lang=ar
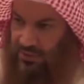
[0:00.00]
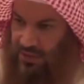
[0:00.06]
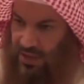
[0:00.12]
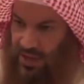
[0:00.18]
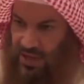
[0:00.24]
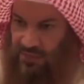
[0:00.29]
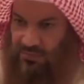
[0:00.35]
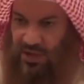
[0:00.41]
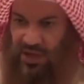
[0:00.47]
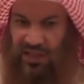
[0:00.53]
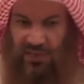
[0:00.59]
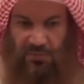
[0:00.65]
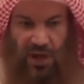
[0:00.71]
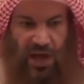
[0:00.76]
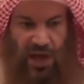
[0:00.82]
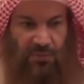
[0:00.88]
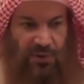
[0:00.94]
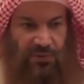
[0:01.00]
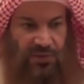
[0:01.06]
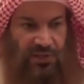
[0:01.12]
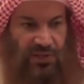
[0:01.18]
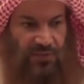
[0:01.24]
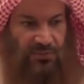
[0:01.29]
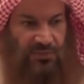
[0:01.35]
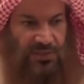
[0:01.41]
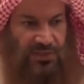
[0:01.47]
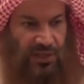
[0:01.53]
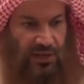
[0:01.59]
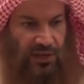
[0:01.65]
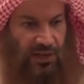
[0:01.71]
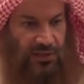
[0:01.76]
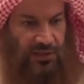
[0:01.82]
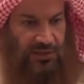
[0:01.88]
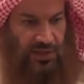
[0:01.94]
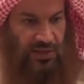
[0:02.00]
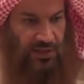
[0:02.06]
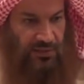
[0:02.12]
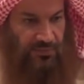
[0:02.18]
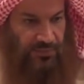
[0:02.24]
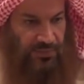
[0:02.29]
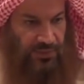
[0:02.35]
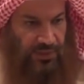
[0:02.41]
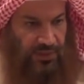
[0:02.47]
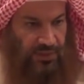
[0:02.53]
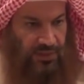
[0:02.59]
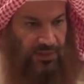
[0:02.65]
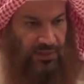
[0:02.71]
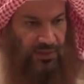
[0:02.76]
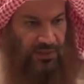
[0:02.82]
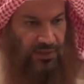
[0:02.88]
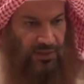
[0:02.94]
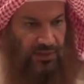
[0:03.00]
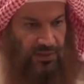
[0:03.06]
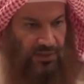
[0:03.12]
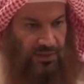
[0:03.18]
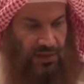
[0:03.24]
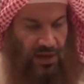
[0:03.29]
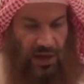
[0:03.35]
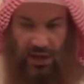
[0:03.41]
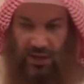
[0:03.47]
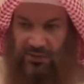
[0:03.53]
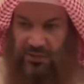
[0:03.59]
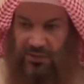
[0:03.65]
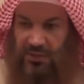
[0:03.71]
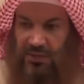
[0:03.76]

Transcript: نعم هذا ما أخبر به النبي صلى الله عليه وسلم قالت